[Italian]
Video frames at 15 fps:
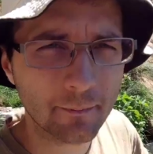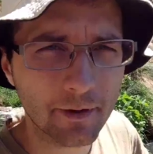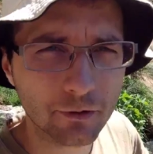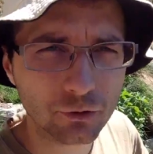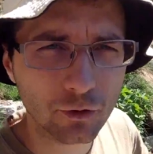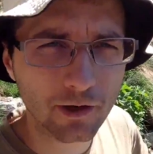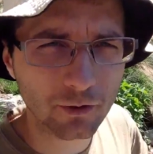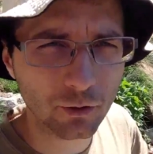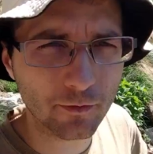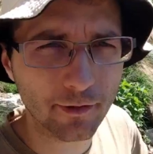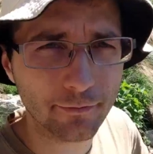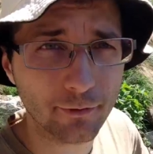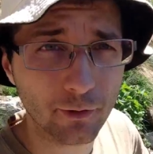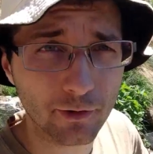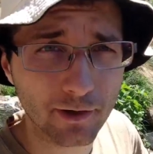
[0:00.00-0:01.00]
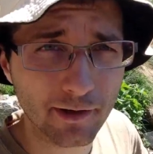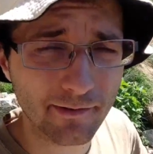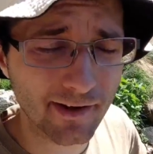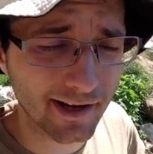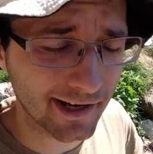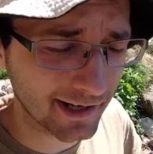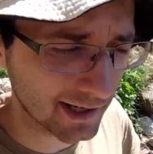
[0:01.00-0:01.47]
Abbiamo trovato dove affiorano le
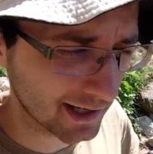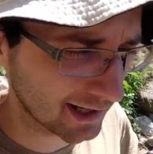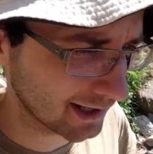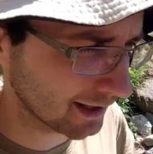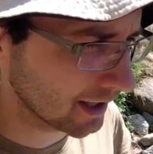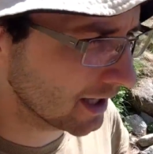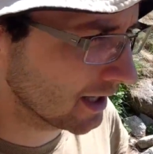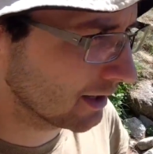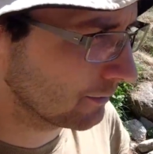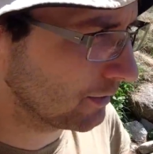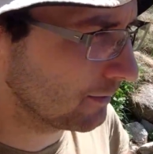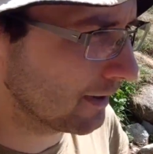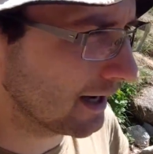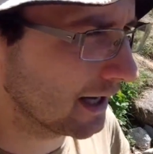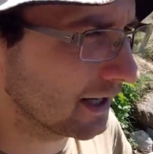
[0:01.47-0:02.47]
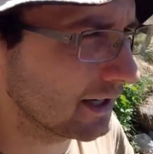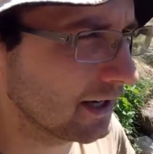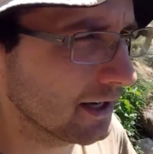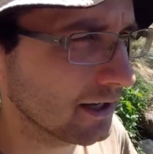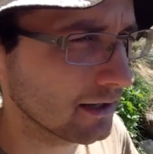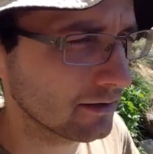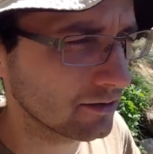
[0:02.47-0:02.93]
vene
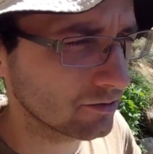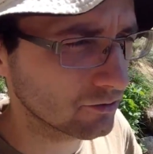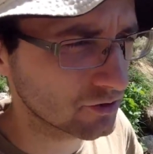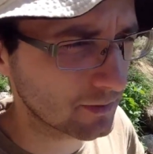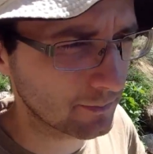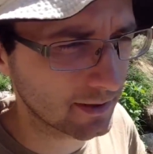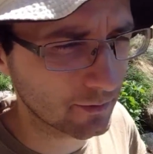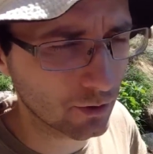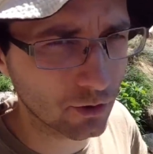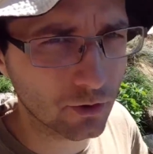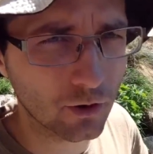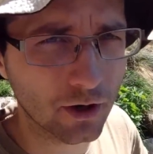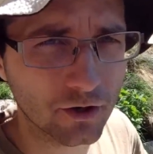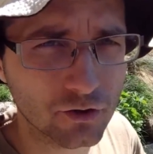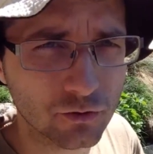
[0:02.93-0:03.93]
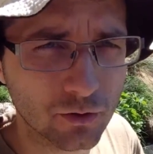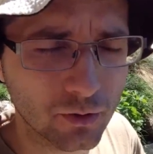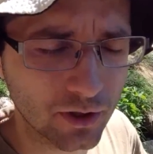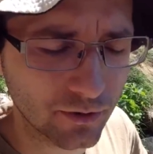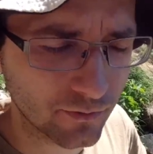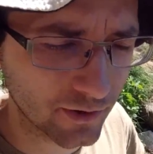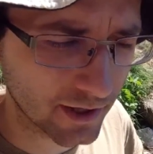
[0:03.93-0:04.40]
primarie, non sappiamo ancora se sono
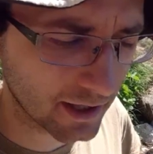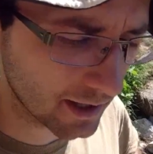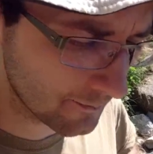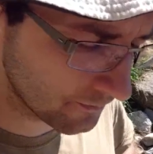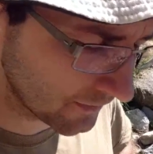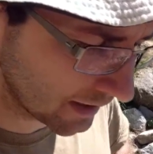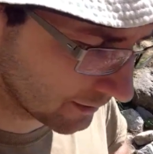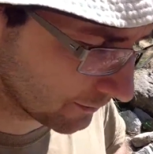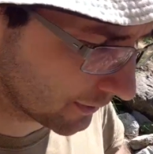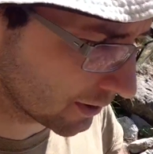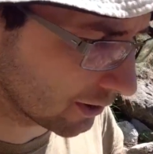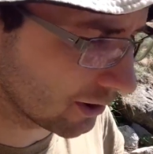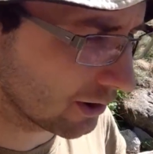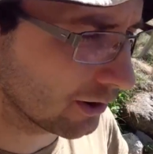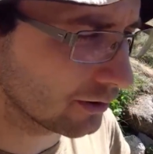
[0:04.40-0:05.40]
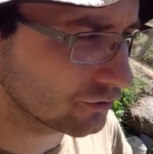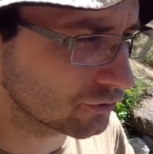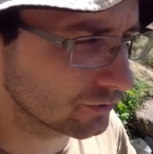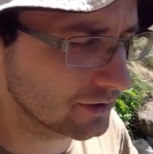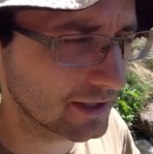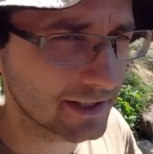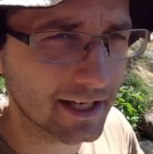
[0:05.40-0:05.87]
aurifere, però ci
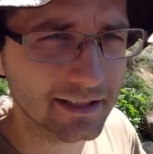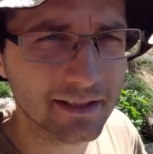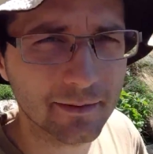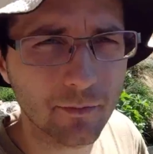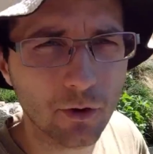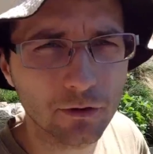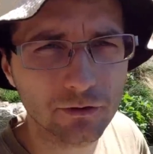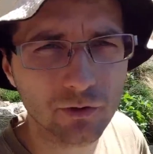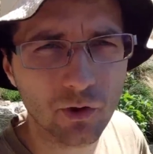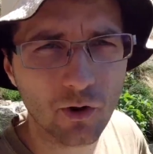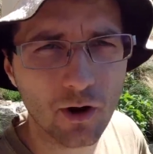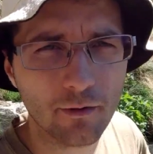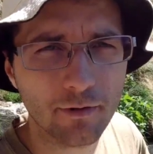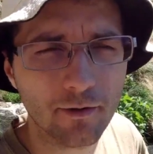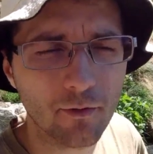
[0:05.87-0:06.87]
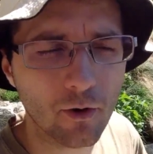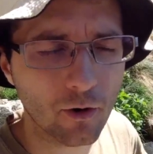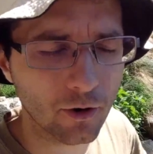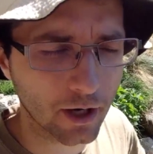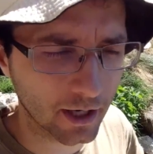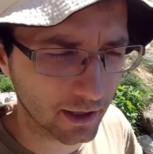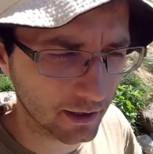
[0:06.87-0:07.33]
sono dei dati molto a
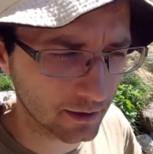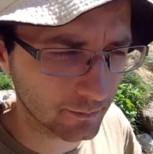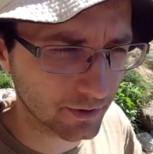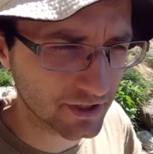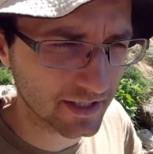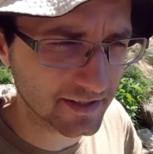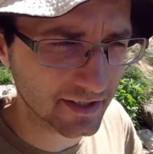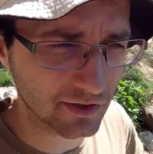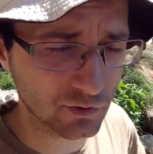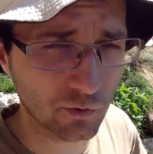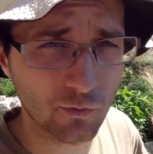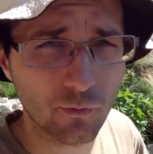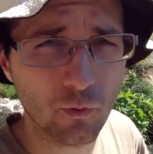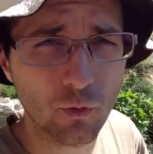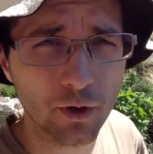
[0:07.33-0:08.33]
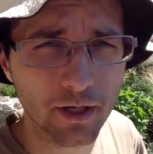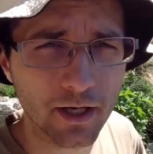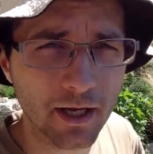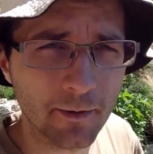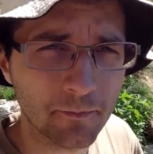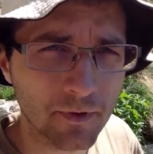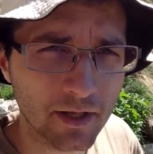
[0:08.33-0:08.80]
favore, presenza di solfuri,
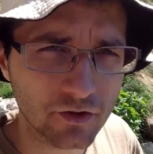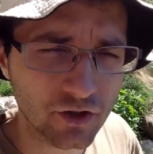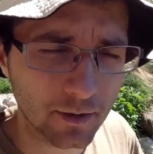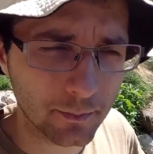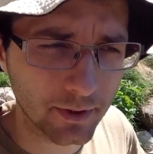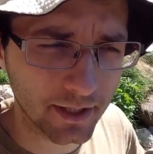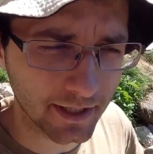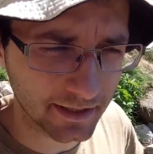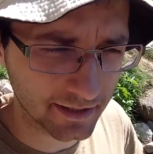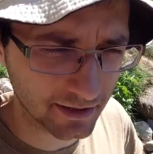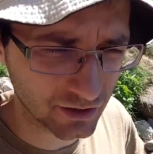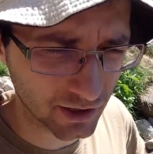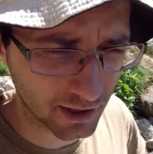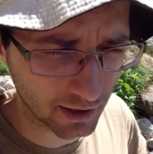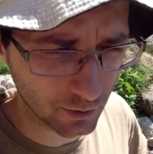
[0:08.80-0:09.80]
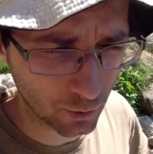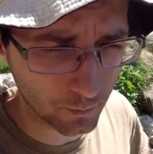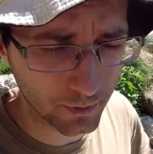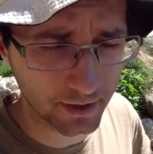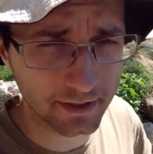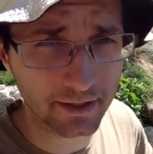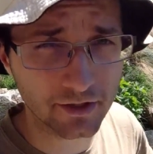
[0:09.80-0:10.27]
c'è pirite, c'è
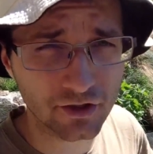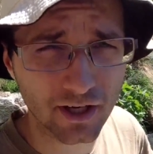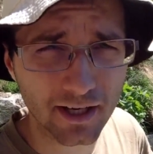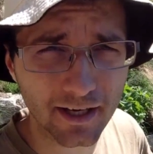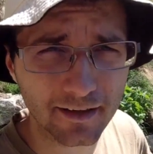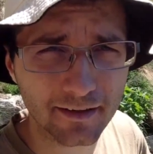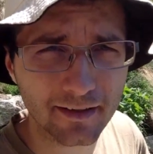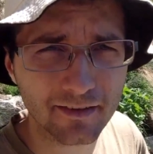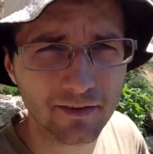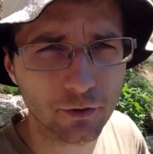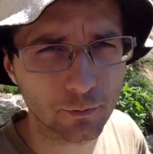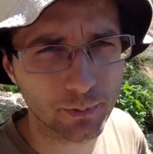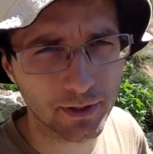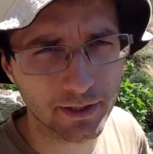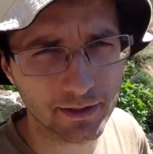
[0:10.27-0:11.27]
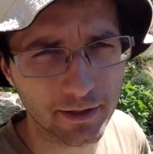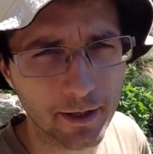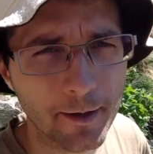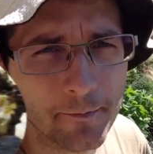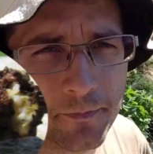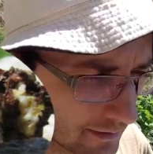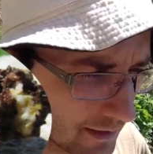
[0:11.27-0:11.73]
calcopirite, c'è anche
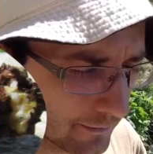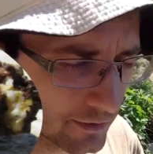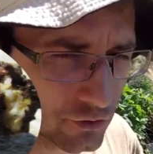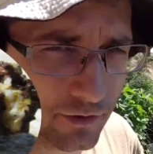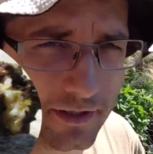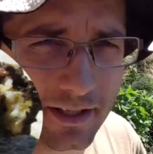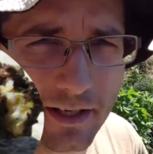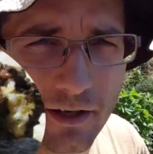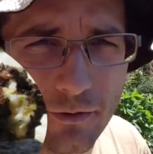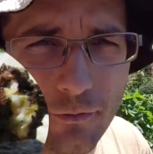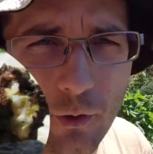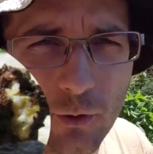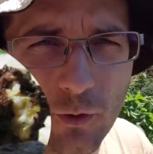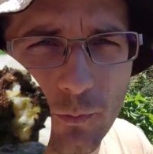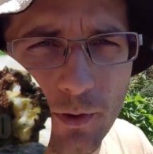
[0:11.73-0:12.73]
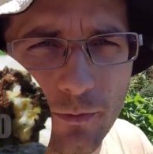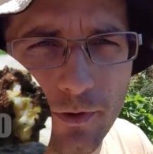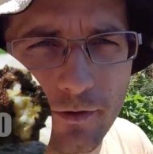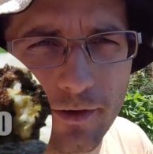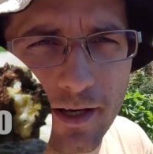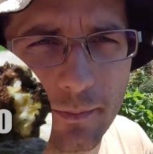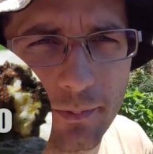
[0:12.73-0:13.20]
dell'arsenopirite, vi faccio vedere le foto per
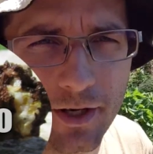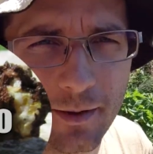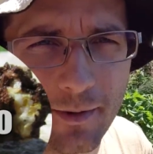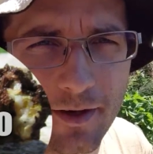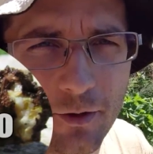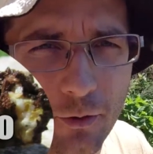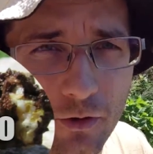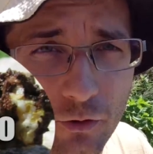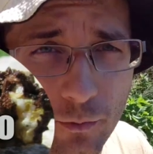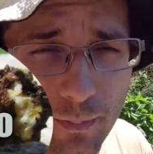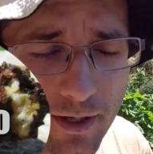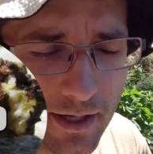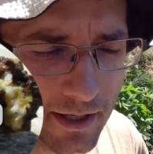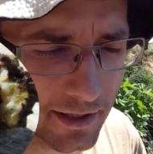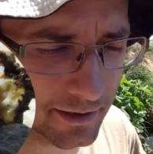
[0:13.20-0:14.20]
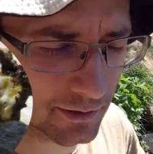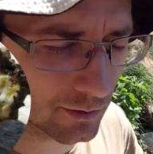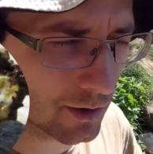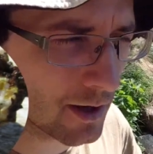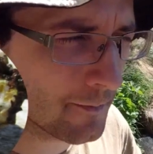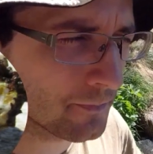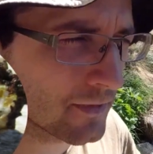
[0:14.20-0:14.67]
farvi capire meglio cosa sto
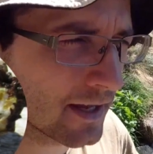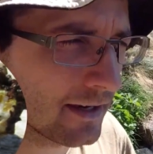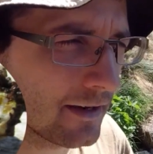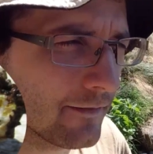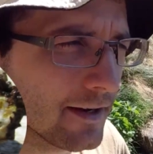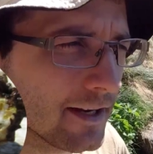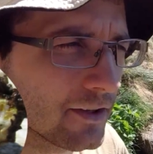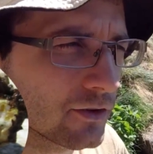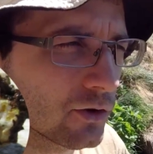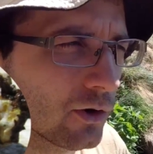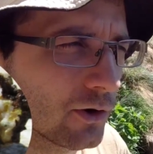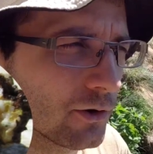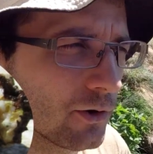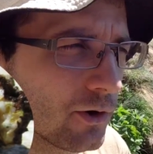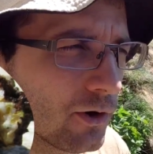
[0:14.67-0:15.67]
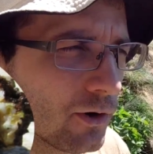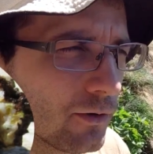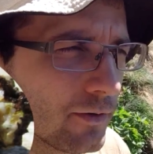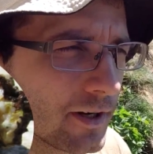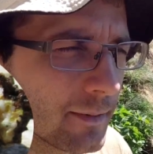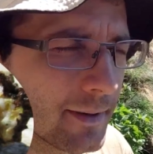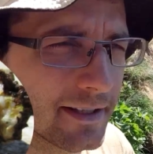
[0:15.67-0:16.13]
parlando. Le vene sono
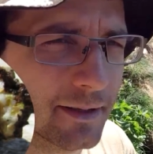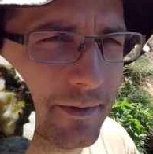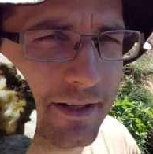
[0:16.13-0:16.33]
veramente